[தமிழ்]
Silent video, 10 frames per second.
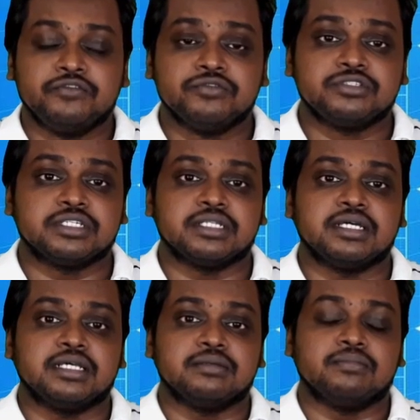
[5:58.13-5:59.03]

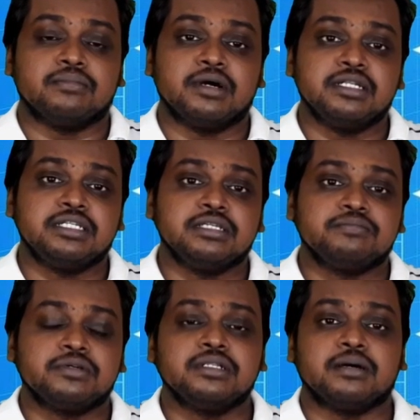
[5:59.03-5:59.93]
ஃப்யூச்சரில் அது
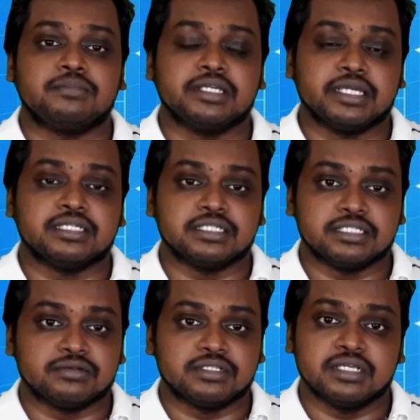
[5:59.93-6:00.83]
மல்டிப்புள்
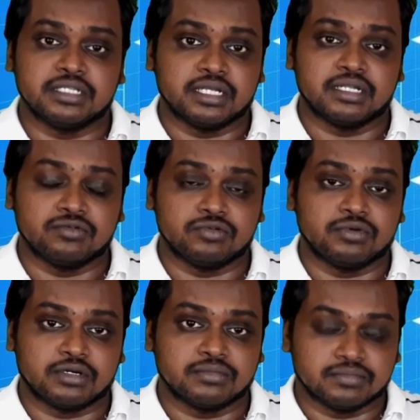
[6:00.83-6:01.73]
அப்ளிகேஷன்ஸ் வந்து அதனால்
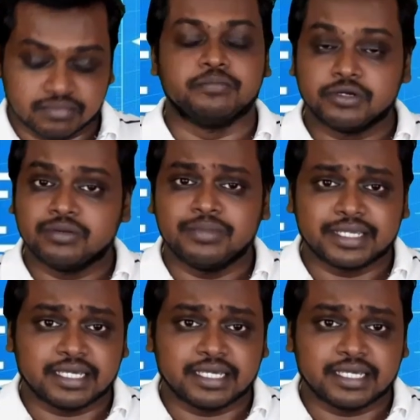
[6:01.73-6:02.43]
உருவாகும் இப்போ ரொம்ப